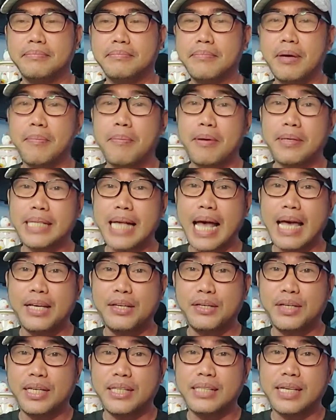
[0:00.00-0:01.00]
babasahin
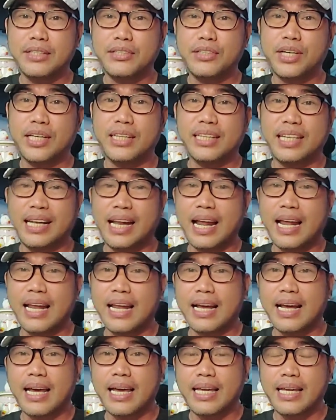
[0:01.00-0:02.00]
ko lang sa inyo at
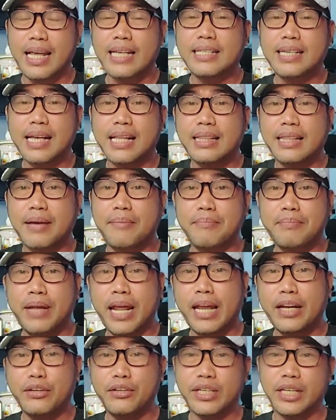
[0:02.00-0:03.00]
ilalagay, nasa
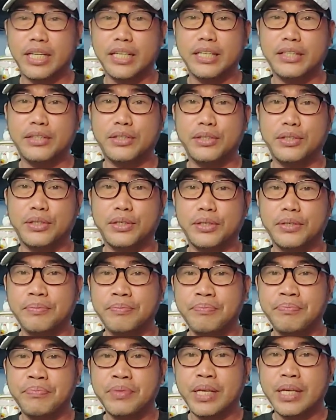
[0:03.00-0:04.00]
thumbnail ko rin ito, no?
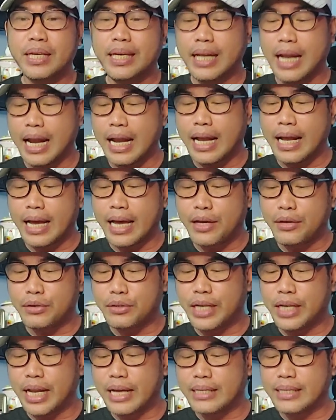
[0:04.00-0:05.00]
Ilalagay ko
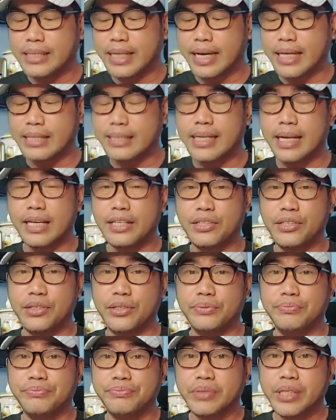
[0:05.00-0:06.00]
lang diyan sa
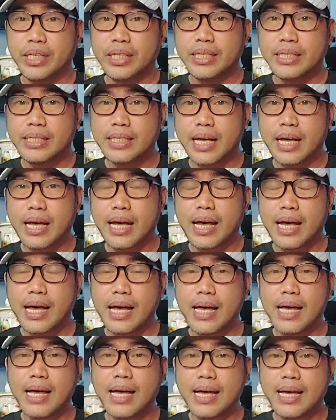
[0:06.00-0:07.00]
inyo. Sa,
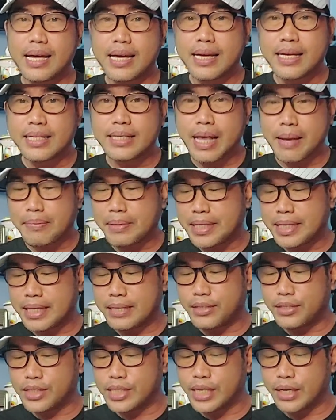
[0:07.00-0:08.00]
uh, sabi
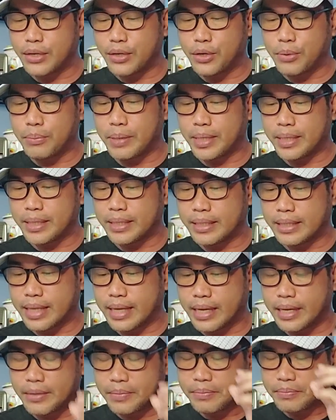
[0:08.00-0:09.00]
niya doon sa comment
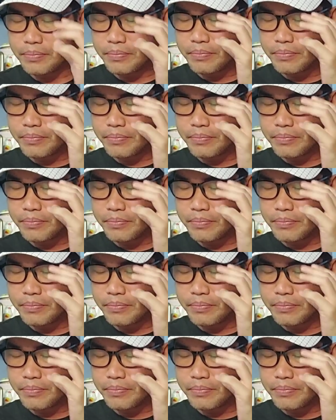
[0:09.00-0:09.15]
niya,